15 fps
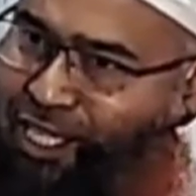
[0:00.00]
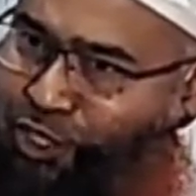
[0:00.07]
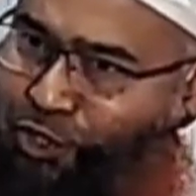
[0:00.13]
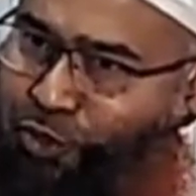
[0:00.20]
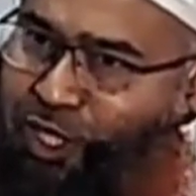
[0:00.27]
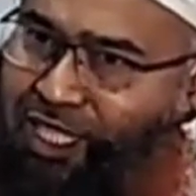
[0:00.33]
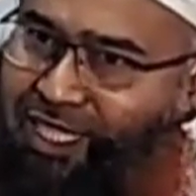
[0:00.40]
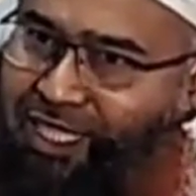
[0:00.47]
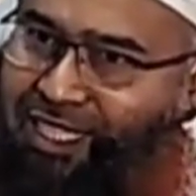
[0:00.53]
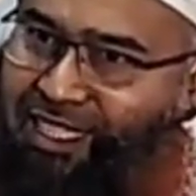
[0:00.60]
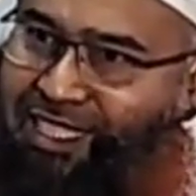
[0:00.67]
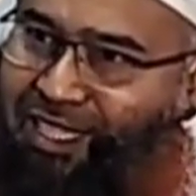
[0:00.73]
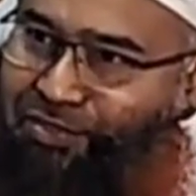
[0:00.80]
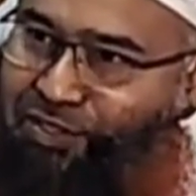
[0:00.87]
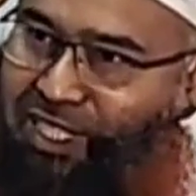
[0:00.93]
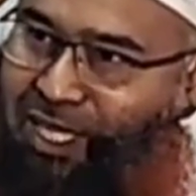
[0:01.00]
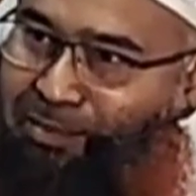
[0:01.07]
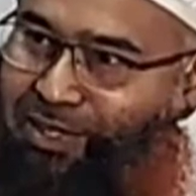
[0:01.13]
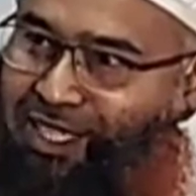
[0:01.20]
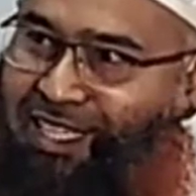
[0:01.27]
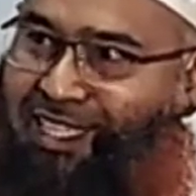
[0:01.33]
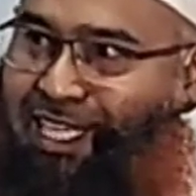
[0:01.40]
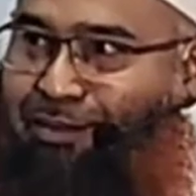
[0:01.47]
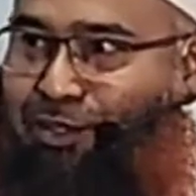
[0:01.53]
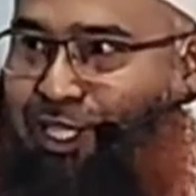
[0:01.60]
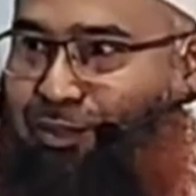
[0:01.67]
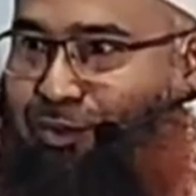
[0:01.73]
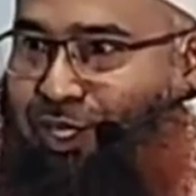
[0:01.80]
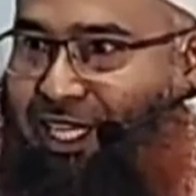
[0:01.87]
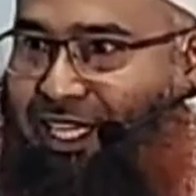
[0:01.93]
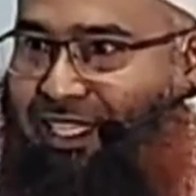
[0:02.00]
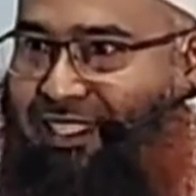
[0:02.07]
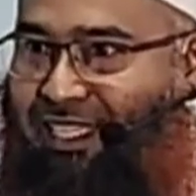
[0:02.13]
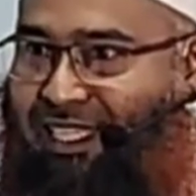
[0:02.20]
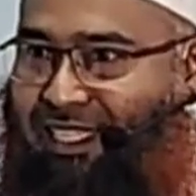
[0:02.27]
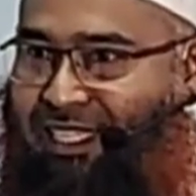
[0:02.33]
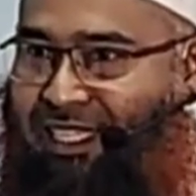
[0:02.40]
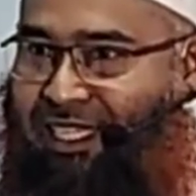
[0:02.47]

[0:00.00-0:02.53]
যুগে তিনি তাফসির ইবনে কাসিরের মধ্যে বলে গেছেন